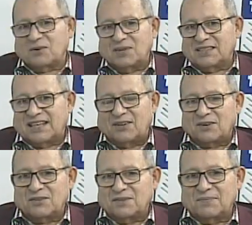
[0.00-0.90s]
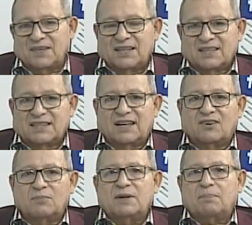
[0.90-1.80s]
encuestador, yo
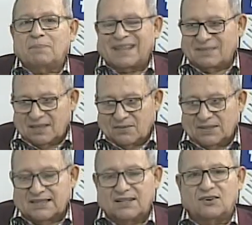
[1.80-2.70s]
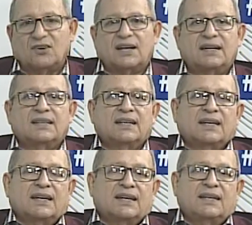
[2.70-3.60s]
tengo mi empresa encuestadora
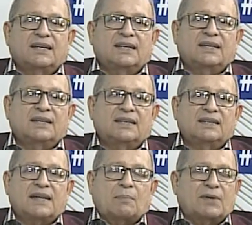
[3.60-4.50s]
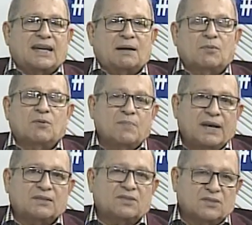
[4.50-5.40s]
y aplicamos
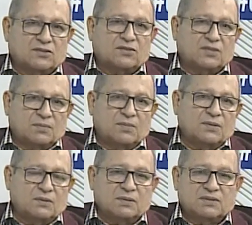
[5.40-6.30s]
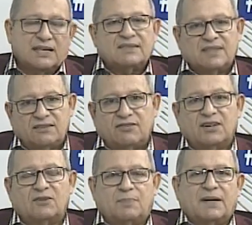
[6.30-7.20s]
métodos eh,
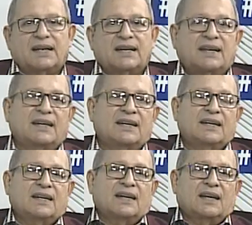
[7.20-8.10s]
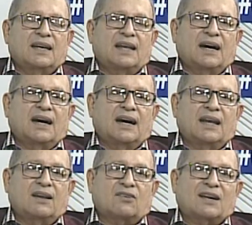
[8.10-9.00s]
científicos para que
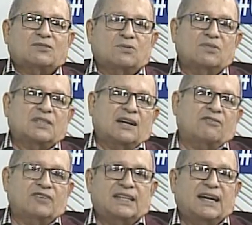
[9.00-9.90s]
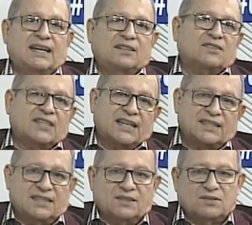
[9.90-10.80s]
los resultados finales no
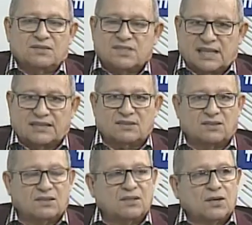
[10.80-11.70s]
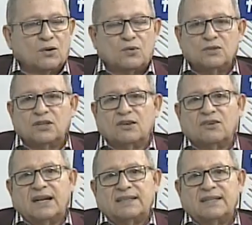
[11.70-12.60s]
tengan ningún sesgo uno de
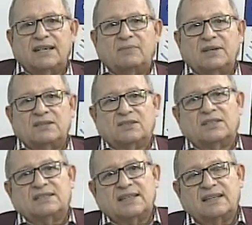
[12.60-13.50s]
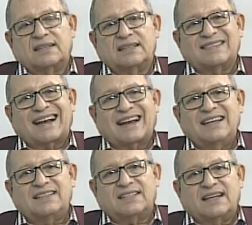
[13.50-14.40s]
los grandes elementos que se, que se
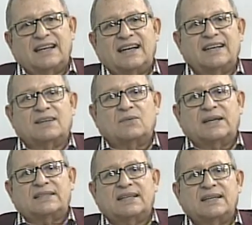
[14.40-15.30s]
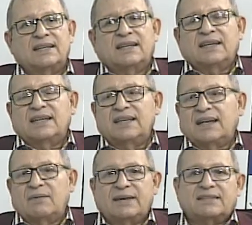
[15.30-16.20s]
registran en las encuestas y
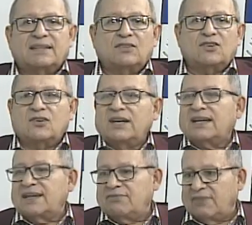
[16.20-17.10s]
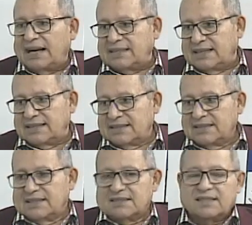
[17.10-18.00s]
que a veces no es que falla,
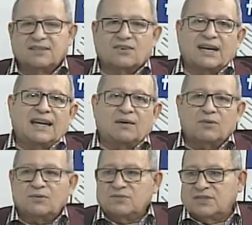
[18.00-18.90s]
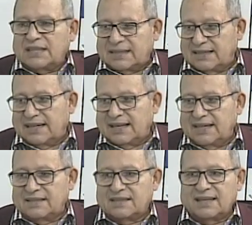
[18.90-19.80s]
sino que la voluntad de la
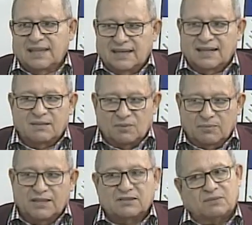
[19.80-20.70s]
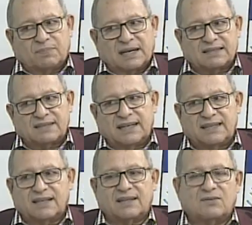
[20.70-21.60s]
gente en el momento para
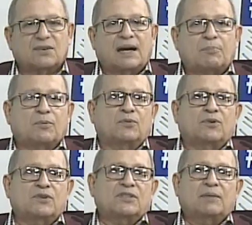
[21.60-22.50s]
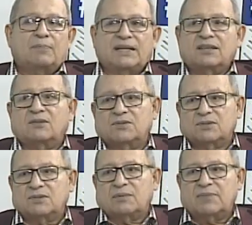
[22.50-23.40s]
salir de un apuro, depende como
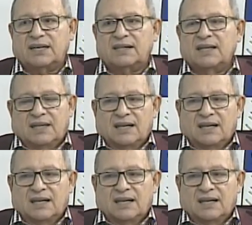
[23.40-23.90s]
tú también